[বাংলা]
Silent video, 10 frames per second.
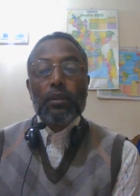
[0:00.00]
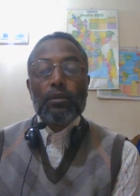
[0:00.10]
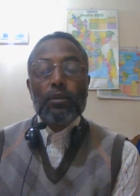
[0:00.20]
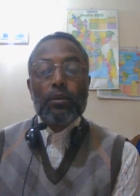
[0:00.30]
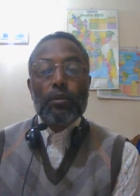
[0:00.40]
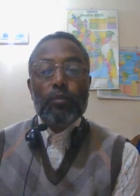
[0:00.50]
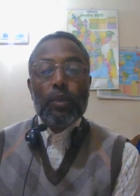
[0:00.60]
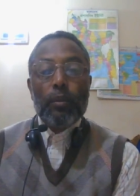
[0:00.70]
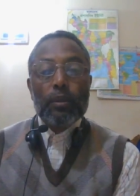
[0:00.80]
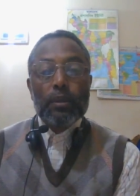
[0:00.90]
জরিদ্দিন
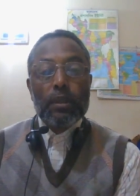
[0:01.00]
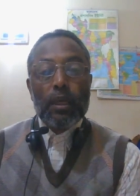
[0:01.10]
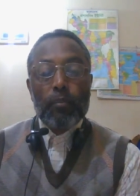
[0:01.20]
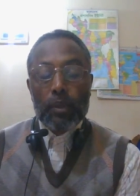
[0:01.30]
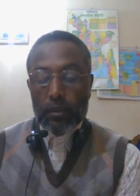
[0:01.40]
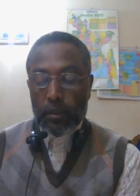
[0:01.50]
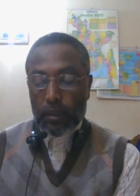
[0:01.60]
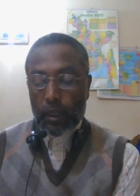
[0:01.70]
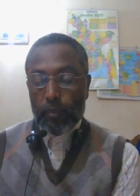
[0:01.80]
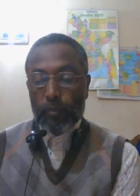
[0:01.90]
মাওয়ার সে আফগান
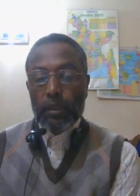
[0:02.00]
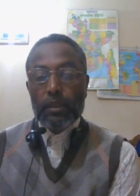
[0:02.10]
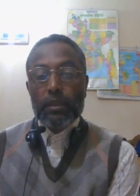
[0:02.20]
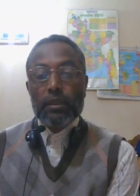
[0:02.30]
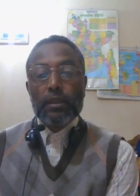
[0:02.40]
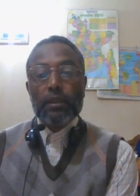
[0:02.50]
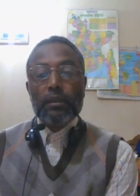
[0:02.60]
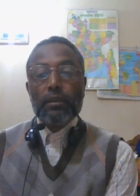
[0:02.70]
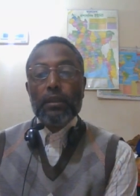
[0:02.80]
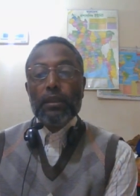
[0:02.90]
থেকে আবদালি এসেই
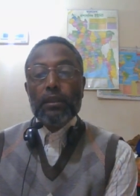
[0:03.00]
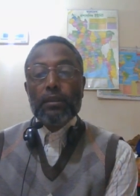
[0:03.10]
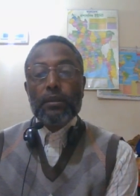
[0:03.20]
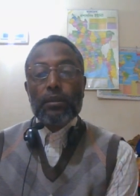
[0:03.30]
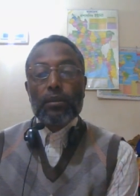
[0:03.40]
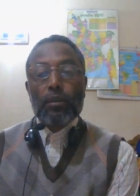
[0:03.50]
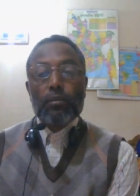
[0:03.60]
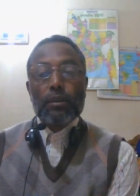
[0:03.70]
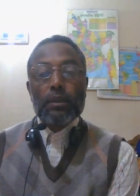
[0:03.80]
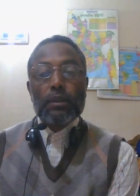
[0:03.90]
যে
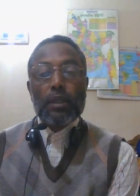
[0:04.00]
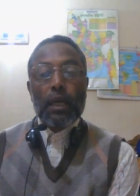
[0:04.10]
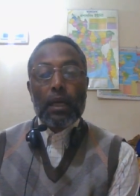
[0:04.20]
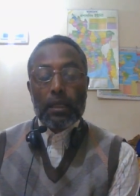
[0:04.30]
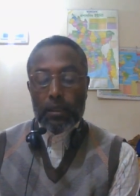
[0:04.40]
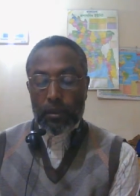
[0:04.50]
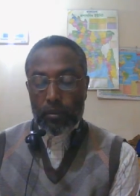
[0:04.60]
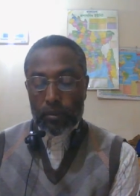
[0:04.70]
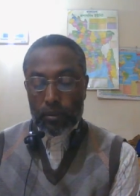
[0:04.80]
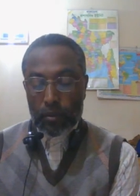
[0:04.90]
সর্বশেষ আঘাতটা
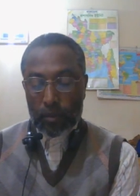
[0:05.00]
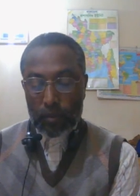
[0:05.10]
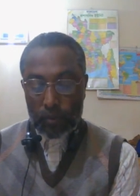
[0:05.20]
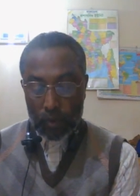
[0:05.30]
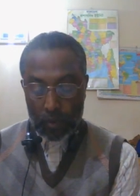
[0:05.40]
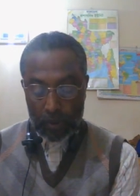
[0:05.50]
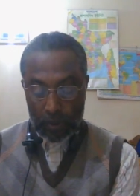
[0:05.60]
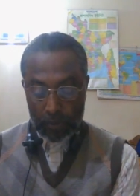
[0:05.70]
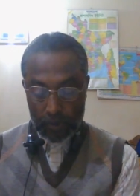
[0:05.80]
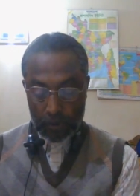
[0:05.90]
করেছিল মোগল
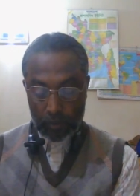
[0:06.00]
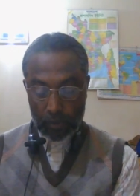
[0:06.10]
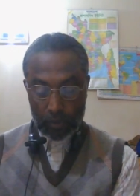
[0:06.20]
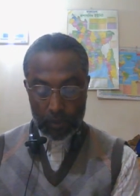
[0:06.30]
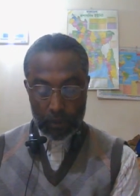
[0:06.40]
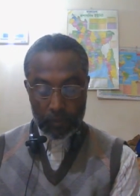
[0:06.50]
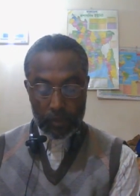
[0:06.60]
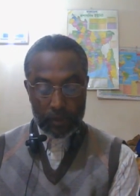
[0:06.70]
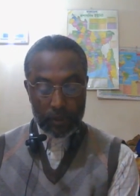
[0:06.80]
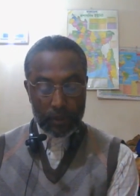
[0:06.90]
সাম্রাজ্যের পতনের
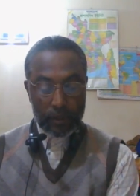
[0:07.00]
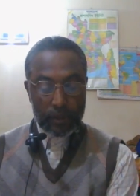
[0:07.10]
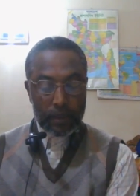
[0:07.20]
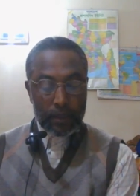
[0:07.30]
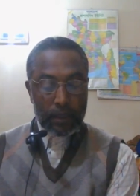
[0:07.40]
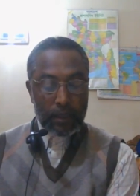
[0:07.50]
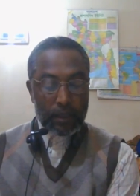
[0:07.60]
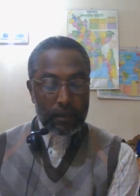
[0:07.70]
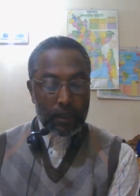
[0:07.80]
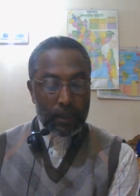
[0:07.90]
পিছনে
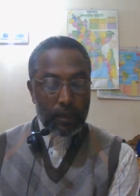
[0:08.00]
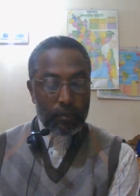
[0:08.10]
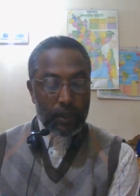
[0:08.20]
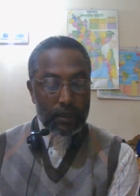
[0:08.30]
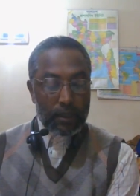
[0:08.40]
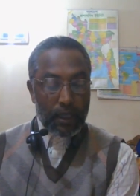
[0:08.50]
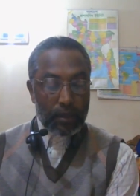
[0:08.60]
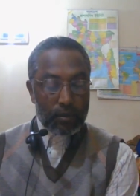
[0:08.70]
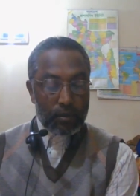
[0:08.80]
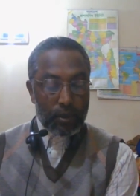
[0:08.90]
যাক আমরা আজকে
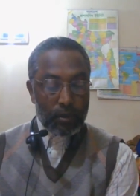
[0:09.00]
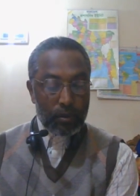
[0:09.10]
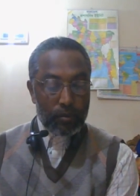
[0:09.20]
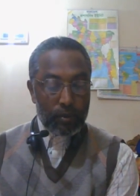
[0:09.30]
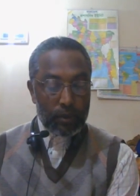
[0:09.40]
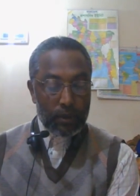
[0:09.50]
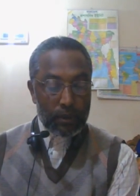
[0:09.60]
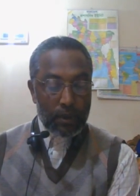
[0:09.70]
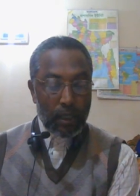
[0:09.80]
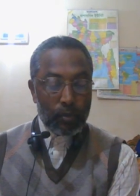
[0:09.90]
আলোচনা করব যে
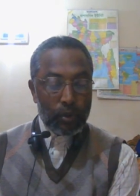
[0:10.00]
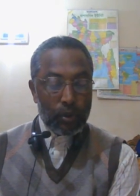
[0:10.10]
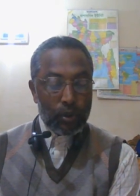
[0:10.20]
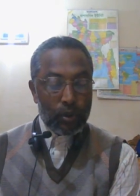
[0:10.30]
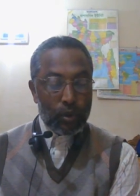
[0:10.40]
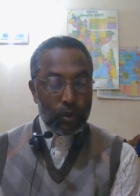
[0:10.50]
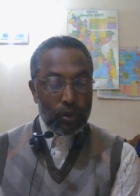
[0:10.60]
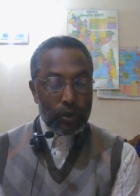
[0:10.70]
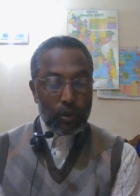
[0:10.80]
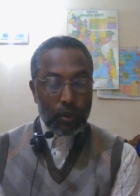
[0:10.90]
সামরিক
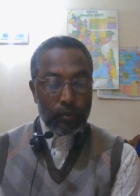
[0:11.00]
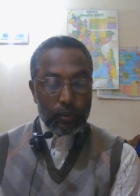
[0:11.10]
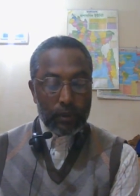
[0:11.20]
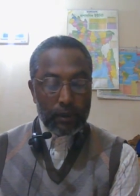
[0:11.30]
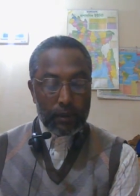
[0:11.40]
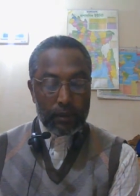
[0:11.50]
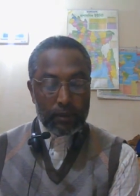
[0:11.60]
শক্তির অবনীতি